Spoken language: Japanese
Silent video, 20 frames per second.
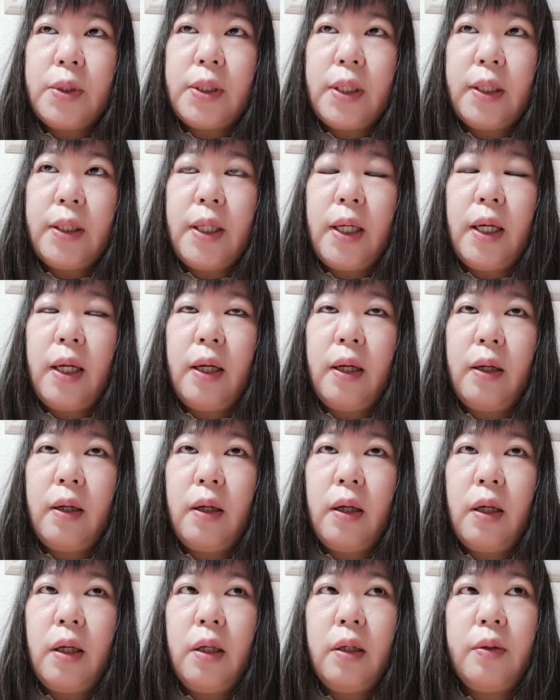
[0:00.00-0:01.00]
ただ、
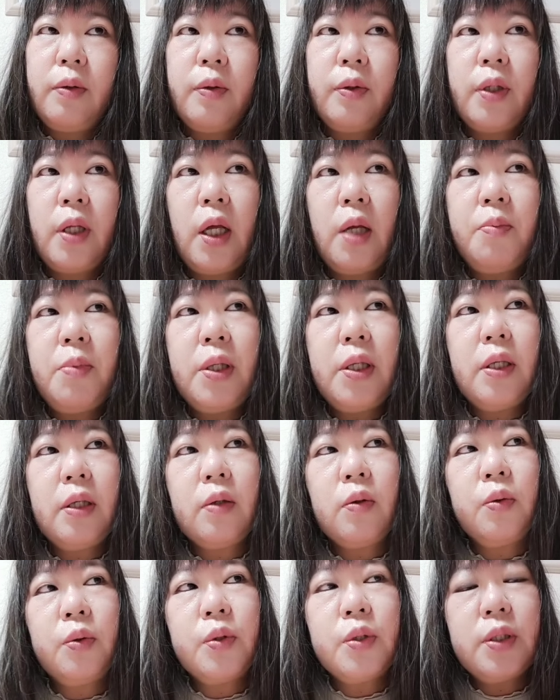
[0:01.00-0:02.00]
えーと、波
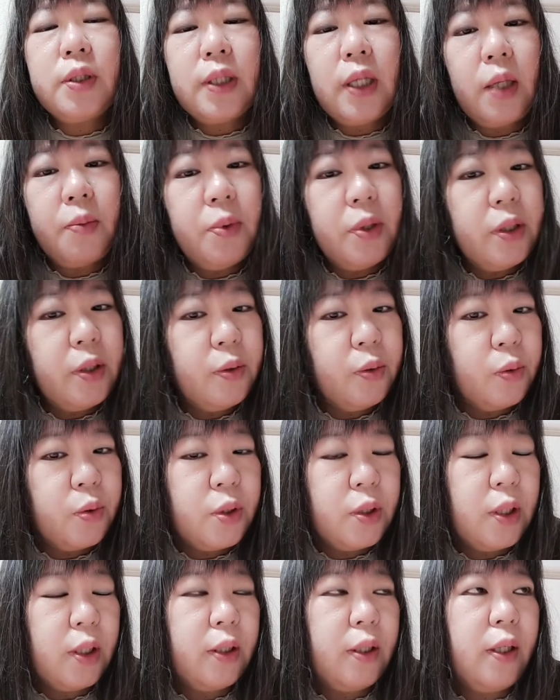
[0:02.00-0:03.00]
今年波っていう年
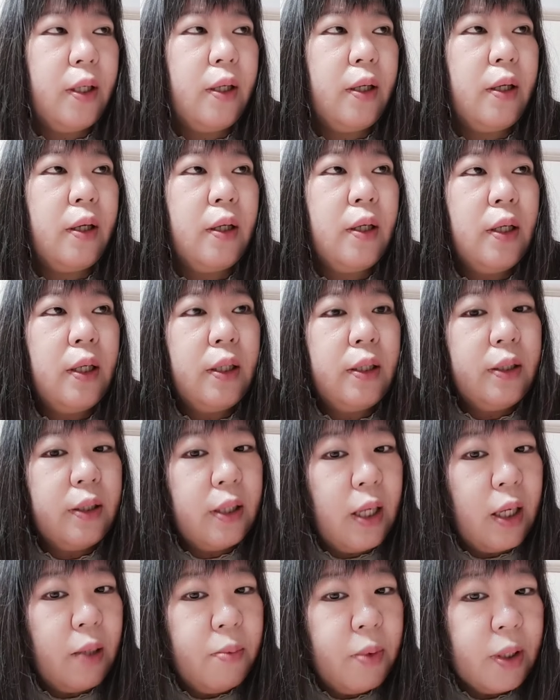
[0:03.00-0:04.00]
なんで
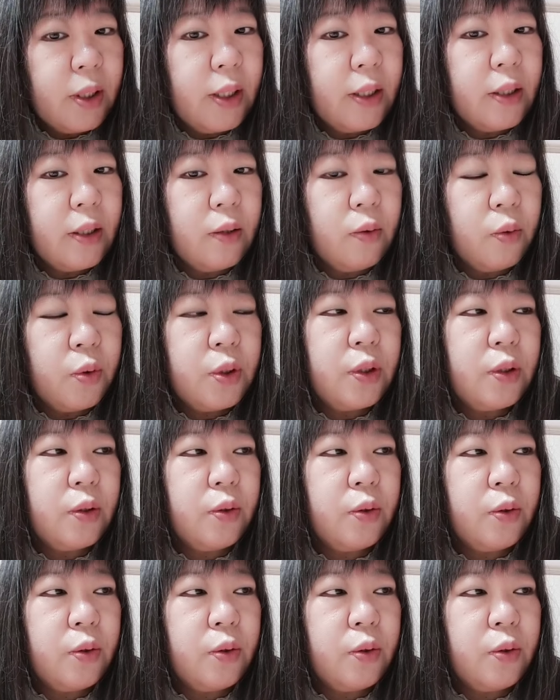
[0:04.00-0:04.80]
波が襲う、